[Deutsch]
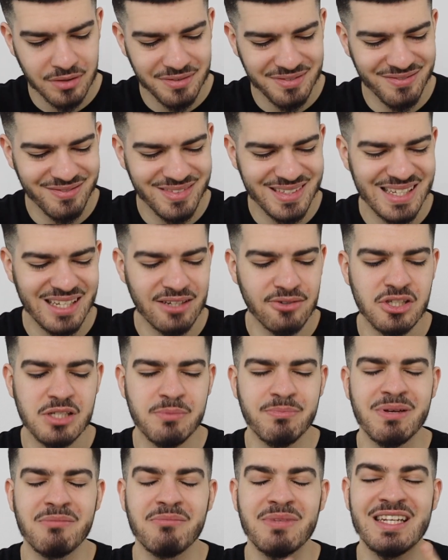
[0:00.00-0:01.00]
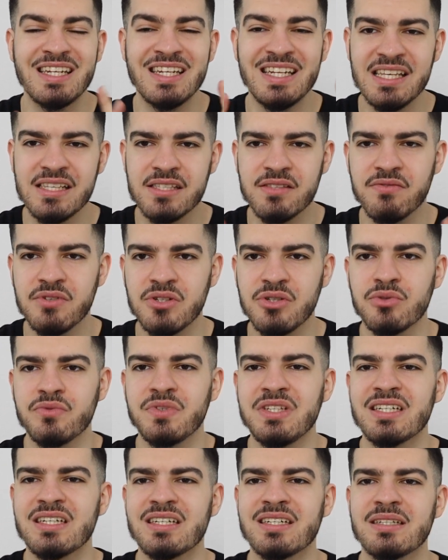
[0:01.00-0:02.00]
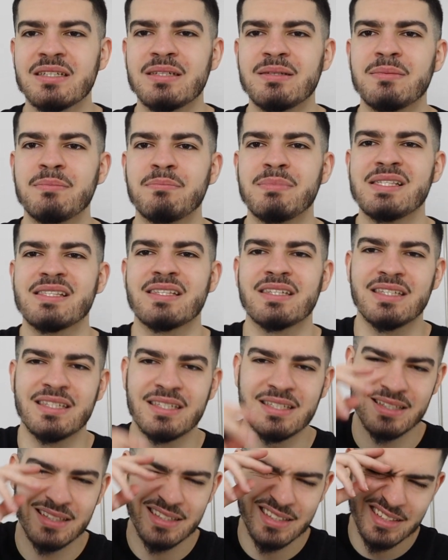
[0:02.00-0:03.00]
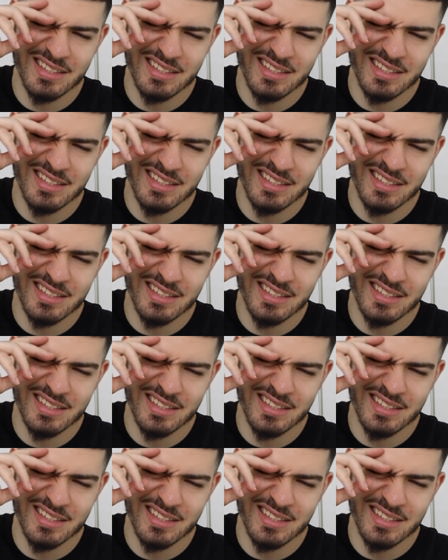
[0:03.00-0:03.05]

Wir sehen uns beim nächsten Video wieder. Bis dahin,